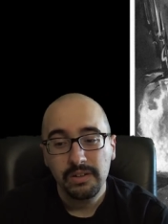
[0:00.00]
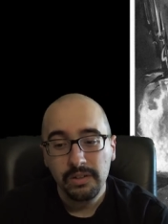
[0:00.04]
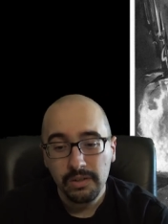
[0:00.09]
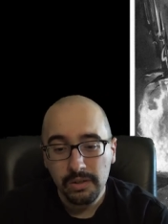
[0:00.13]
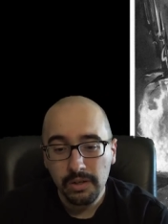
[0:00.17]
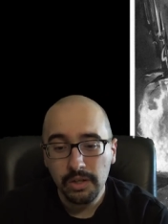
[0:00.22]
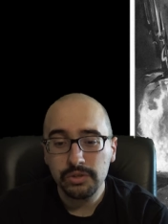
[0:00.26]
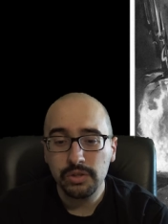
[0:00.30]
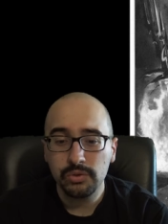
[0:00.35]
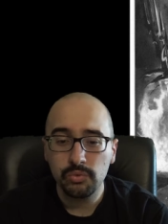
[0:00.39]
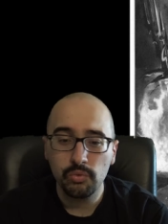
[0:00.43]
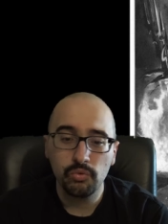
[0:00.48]

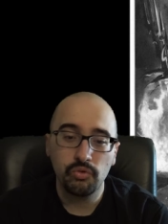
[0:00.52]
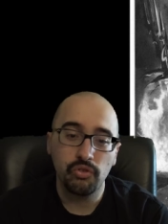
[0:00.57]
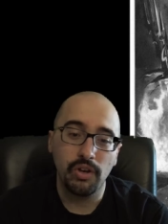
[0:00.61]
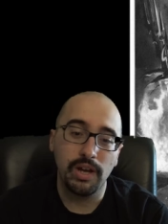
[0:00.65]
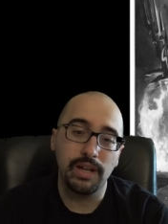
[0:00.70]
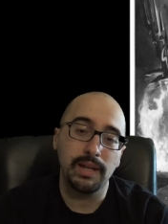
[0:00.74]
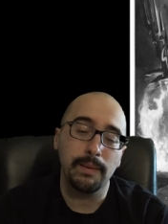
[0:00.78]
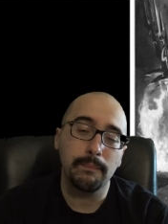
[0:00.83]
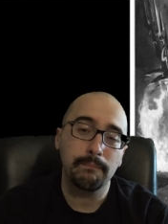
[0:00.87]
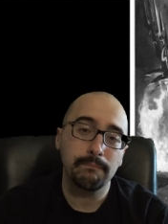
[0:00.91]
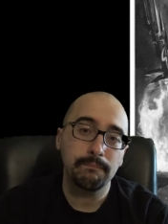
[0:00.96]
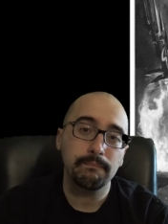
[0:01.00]
Cosa
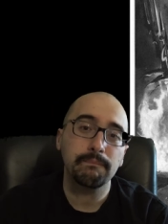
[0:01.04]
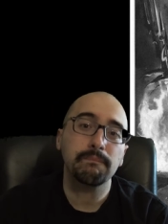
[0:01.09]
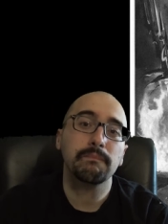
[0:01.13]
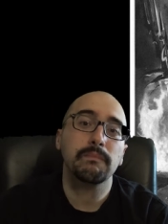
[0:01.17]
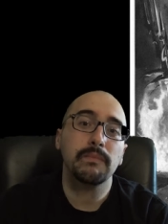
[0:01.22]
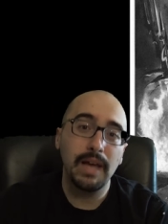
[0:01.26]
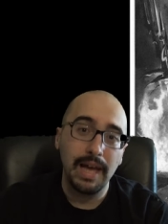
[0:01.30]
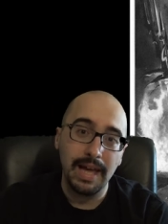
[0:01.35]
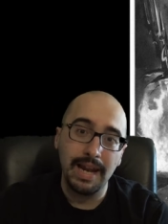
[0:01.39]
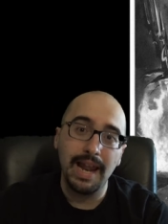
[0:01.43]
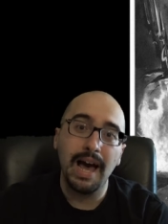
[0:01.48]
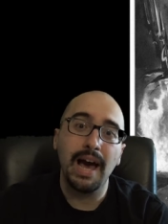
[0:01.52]
succede?
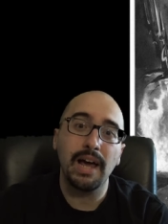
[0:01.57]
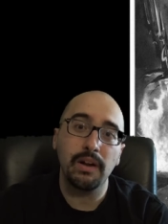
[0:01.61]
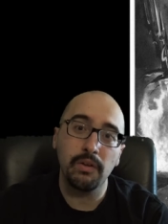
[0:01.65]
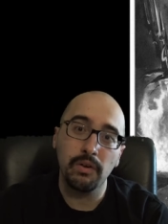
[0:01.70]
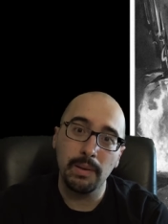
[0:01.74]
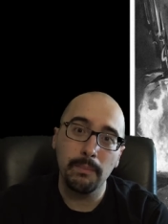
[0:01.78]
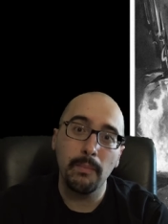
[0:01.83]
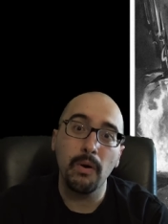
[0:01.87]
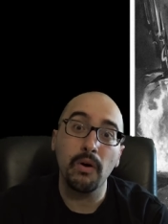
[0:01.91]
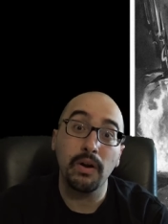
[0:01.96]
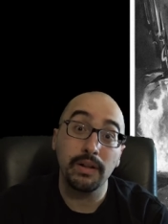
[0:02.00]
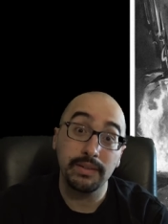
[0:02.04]
Enarion
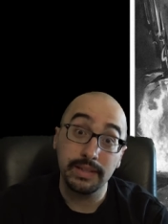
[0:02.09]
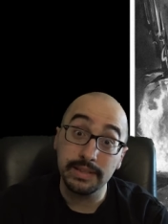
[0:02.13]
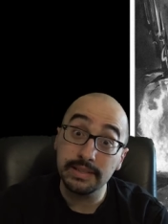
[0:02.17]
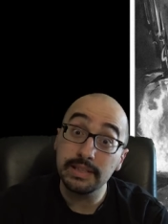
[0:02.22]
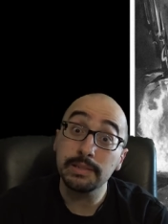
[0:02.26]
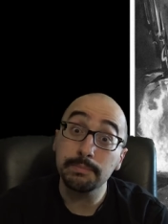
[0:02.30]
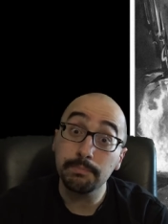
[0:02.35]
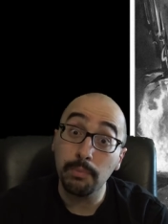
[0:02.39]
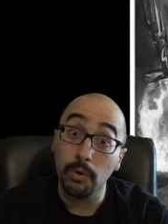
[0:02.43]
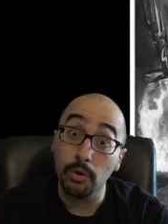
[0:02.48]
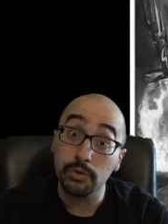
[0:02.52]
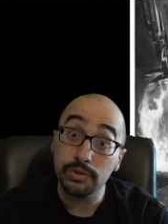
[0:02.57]
e Morati si
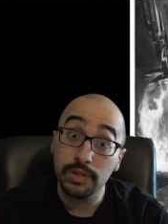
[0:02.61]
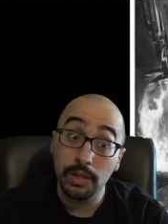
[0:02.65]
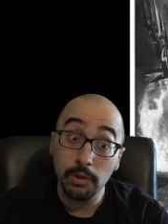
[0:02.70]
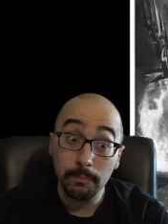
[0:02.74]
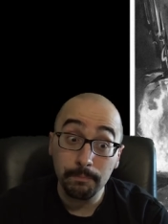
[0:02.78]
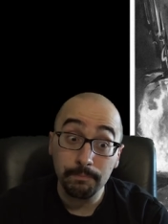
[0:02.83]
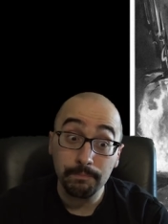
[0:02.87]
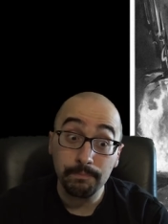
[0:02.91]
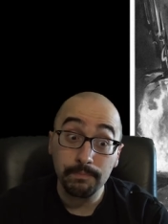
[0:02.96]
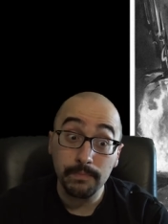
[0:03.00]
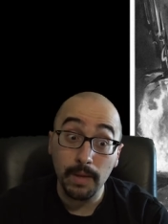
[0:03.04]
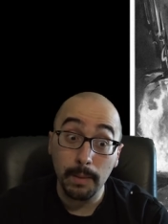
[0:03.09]

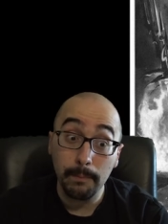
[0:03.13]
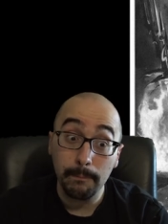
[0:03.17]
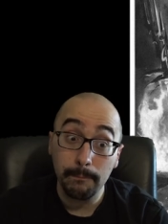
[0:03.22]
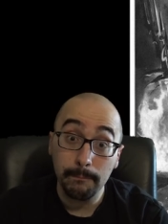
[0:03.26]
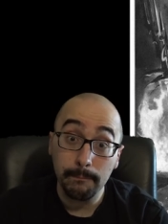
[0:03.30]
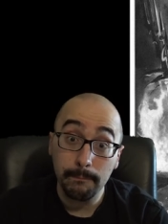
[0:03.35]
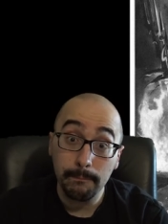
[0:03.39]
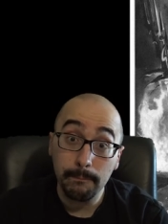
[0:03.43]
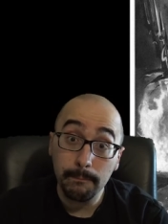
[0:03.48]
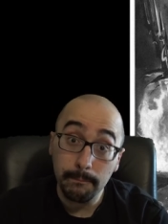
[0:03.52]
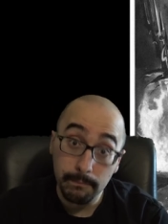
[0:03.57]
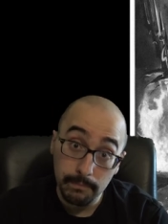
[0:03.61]
sposano,
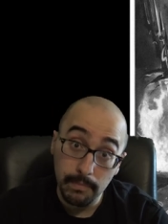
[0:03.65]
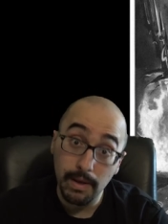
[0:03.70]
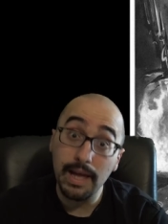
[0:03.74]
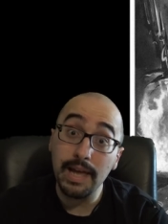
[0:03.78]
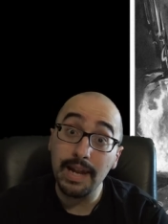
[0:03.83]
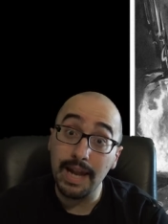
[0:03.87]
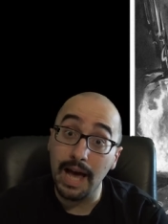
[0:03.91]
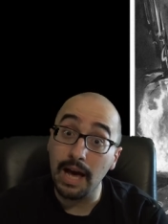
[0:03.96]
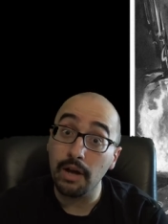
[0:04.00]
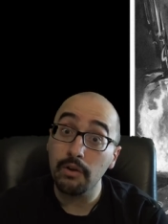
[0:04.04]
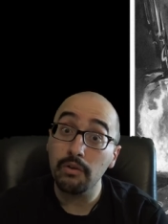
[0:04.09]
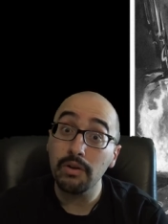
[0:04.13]

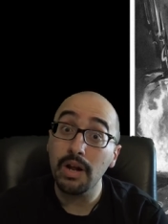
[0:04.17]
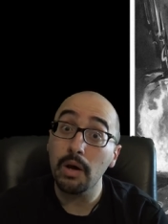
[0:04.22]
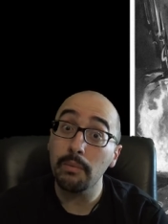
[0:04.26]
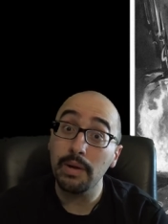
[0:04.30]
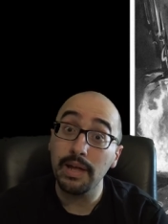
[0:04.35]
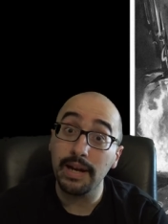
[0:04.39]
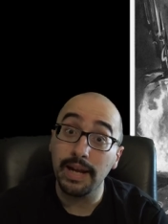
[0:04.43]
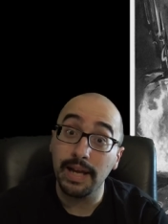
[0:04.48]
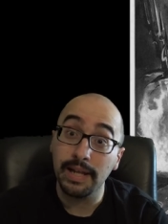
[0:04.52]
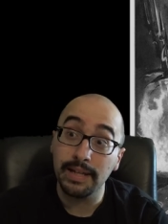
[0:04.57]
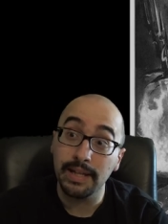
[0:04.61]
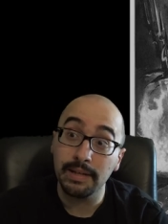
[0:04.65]
Enarion ha un
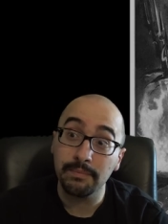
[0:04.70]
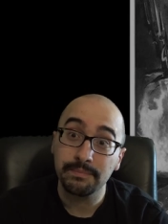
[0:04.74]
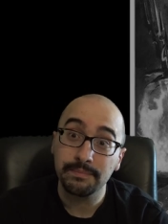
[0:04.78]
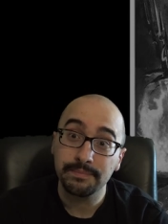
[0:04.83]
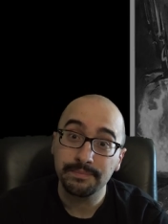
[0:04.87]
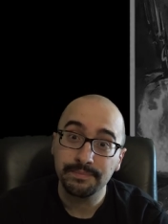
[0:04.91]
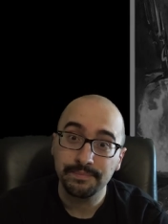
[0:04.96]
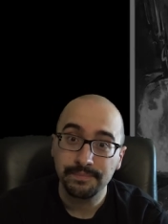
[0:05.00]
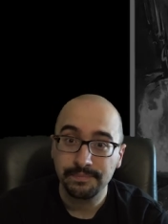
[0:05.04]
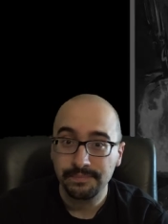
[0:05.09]
erede.